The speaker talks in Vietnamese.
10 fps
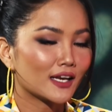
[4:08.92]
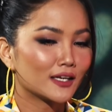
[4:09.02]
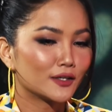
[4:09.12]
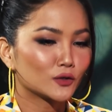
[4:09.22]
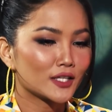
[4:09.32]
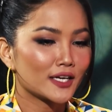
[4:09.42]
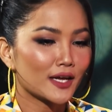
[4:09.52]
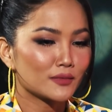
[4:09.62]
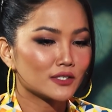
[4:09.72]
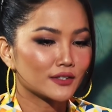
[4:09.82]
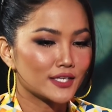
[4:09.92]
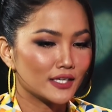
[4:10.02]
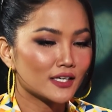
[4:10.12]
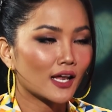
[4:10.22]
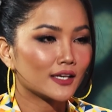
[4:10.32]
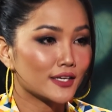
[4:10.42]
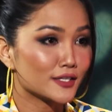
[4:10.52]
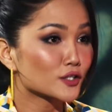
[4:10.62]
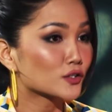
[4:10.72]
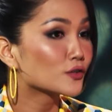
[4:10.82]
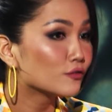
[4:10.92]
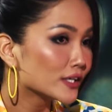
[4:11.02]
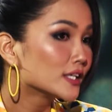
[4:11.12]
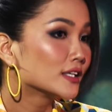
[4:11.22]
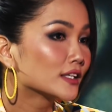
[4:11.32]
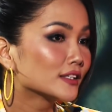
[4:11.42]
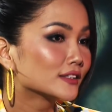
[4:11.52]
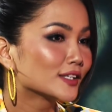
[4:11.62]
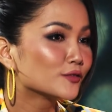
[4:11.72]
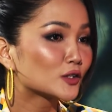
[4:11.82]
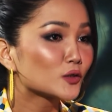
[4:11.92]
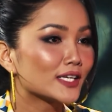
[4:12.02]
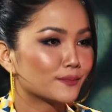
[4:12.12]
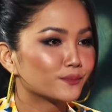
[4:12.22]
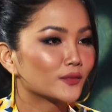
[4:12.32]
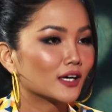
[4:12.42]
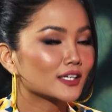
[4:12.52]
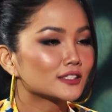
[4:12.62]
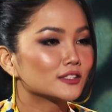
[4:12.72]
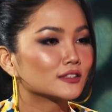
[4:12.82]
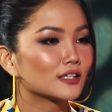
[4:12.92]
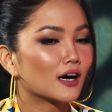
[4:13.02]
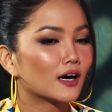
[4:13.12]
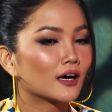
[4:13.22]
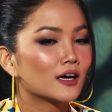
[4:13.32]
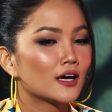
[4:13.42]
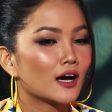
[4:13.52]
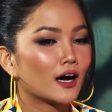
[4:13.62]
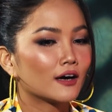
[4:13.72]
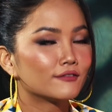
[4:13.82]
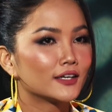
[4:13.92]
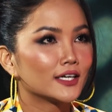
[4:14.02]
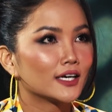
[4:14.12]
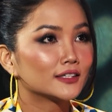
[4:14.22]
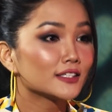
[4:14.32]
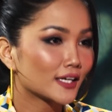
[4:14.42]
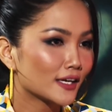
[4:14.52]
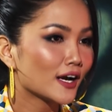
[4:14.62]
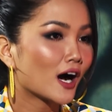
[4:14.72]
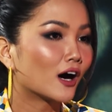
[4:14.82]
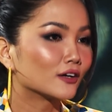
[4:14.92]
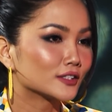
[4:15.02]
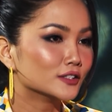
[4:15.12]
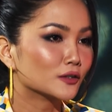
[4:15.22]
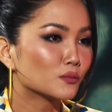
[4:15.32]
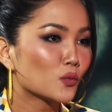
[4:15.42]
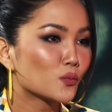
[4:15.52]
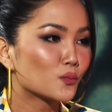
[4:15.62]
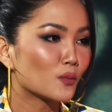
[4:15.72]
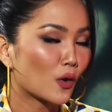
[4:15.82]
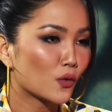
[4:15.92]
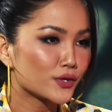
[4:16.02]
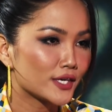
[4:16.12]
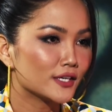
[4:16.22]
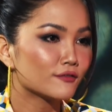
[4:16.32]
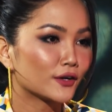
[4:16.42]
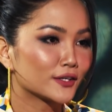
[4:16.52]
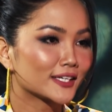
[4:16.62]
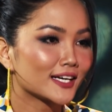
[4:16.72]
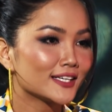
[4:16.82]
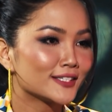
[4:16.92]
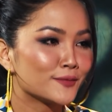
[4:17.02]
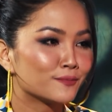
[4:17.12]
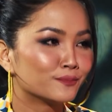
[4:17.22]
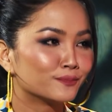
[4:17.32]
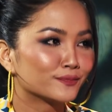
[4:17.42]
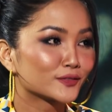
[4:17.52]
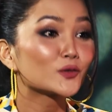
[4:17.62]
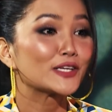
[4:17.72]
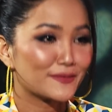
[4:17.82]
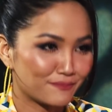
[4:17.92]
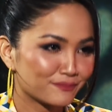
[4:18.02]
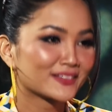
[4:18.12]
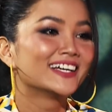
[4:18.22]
Là lần đầu tiên em được diễn là diễn cho sinh viên sinh viên tốt nghiệp ừ. ở các trường à, à, về thiết kế họ thường ừ. book mẫu diễn vào những cái dịp ừ, tốt nghiệp ừ.